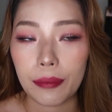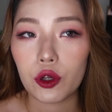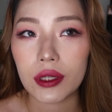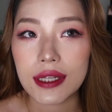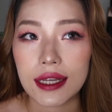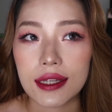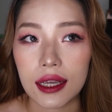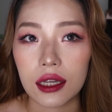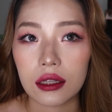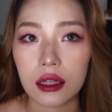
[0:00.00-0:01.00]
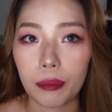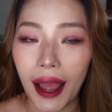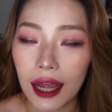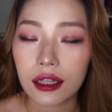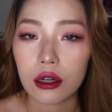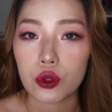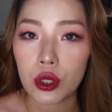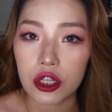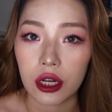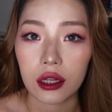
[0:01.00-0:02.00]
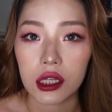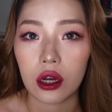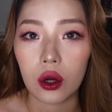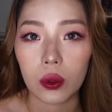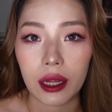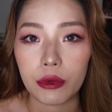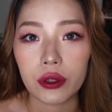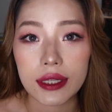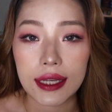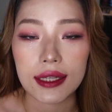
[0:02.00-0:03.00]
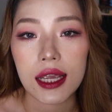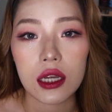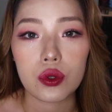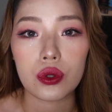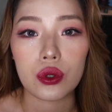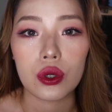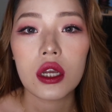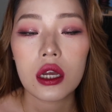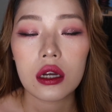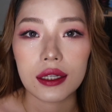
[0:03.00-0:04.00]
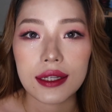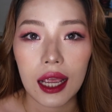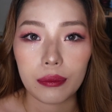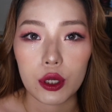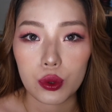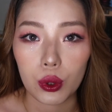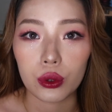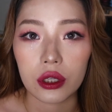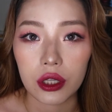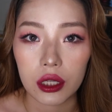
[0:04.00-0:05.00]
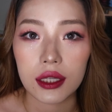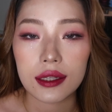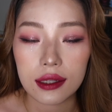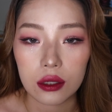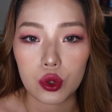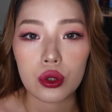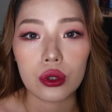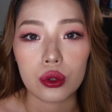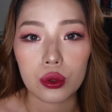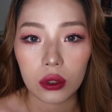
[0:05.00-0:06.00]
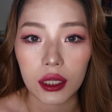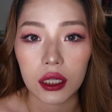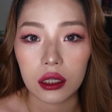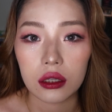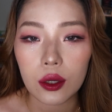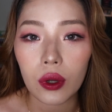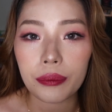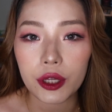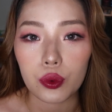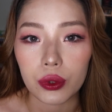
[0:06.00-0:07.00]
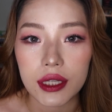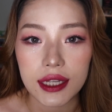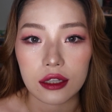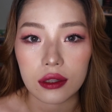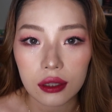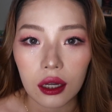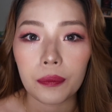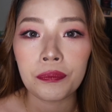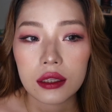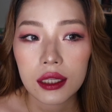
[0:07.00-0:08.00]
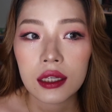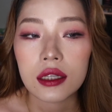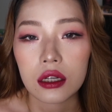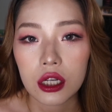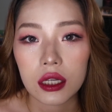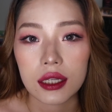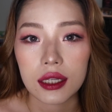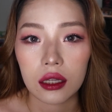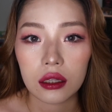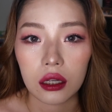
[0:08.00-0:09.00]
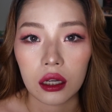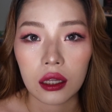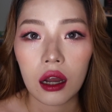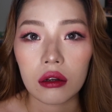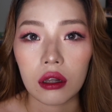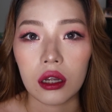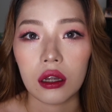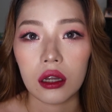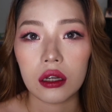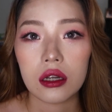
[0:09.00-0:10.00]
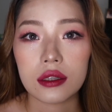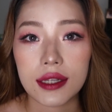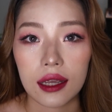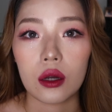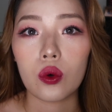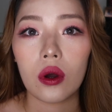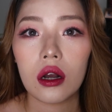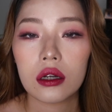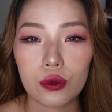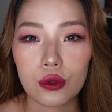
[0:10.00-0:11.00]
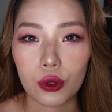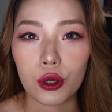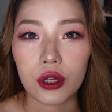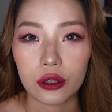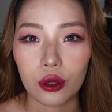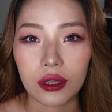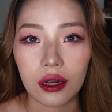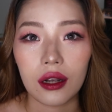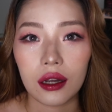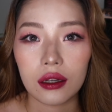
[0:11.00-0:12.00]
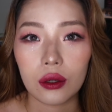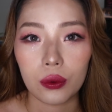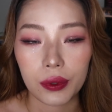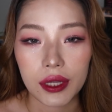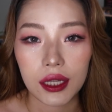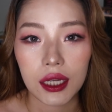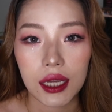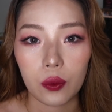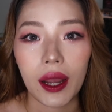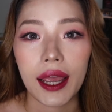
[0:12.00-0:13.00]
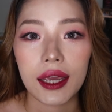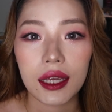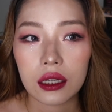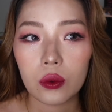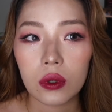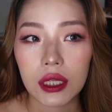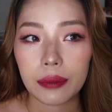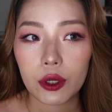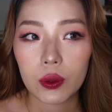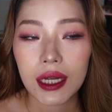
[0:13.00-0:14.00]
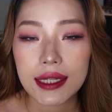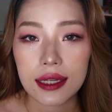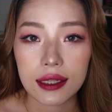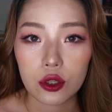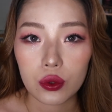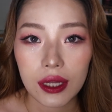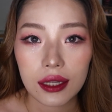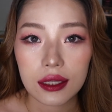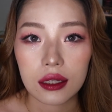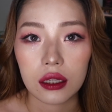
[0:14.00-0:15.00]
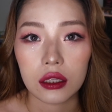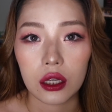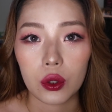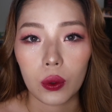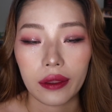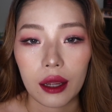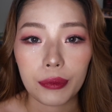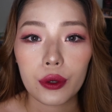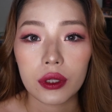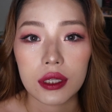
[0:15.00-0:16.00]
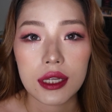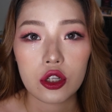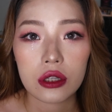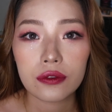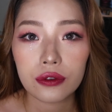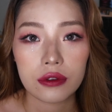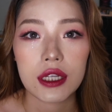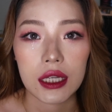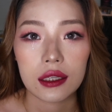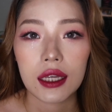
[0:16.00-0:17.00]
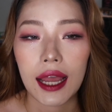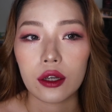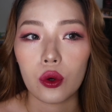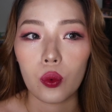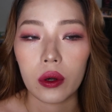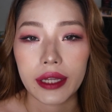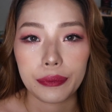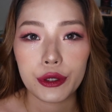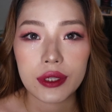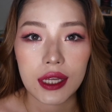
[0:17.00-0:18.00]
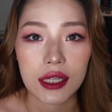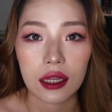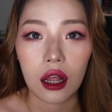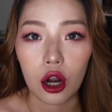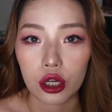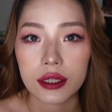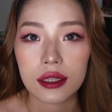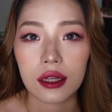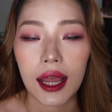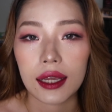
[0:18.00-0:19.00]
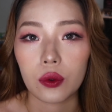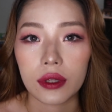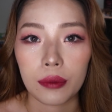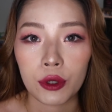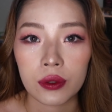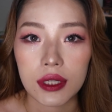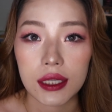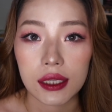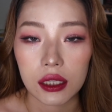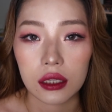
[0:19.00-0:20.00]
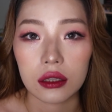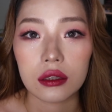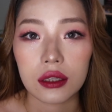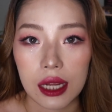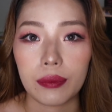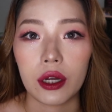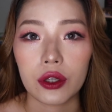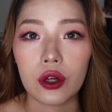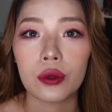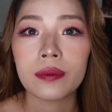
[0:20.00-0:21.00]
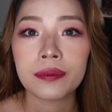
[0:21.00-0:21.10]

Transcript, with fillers: 我男朋友的姐姐的拍档确诊了以后，我男朋友的姐姐也去跟家里面所有的人一起去做了新冠病毒的检测。今天早上已经得到了结果，所有人都得了，无一例外。跟我男朋友他姐姐住在一起的呢，有我男朋友的亲生父亲，还有我男朋友姐姐的儿子，还有我男朋友姐姐的男朋友。